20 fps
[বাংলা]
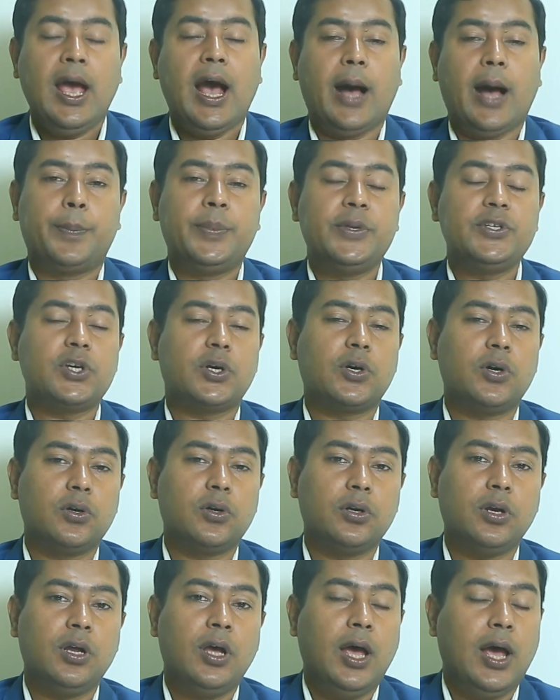আপনি
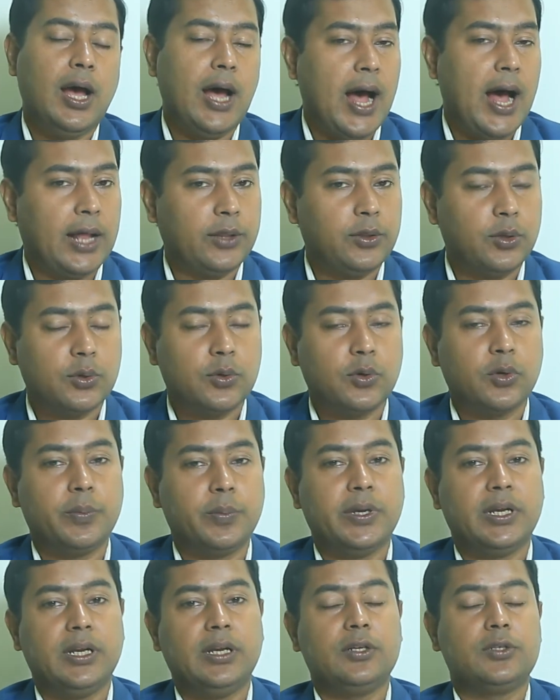যখন আদর
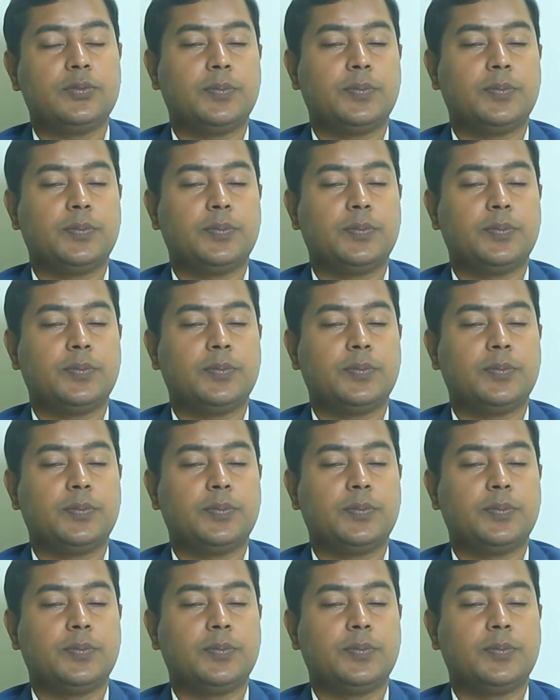করবেন